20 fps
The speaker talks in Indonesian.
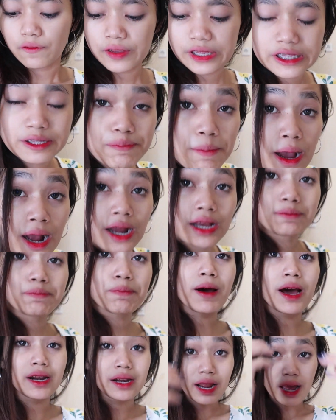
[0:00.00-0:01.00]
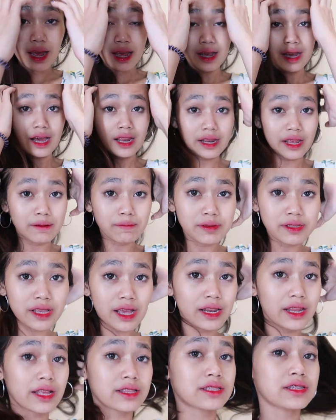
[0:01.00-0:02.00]
fix banget parah kalian
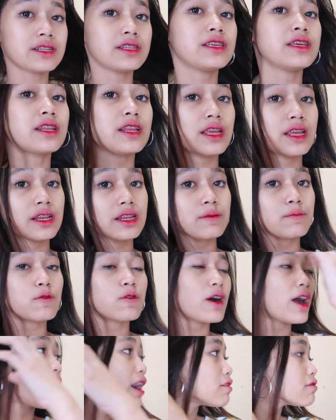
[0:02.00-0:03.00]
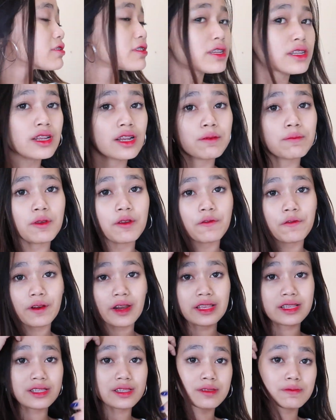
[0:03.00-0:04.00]
bisa lihat sendiri ini muka aku jadi lebih
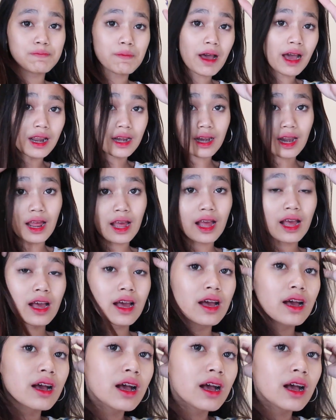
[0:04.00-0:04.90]
fresh parah